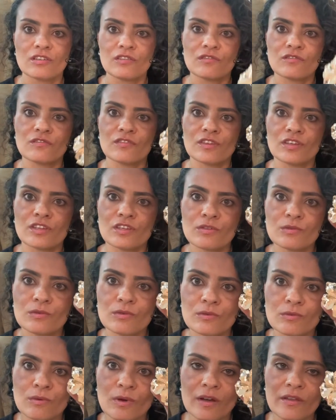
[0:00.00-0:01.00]
veio
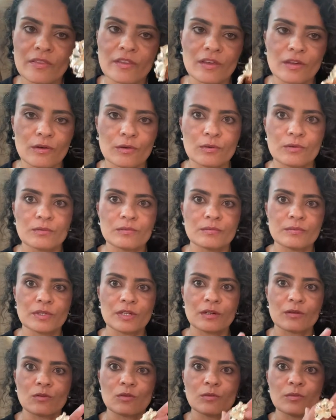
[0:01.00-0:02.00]
o anel para
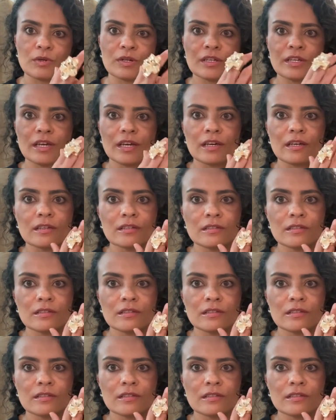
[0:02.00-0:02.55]
acompanhar.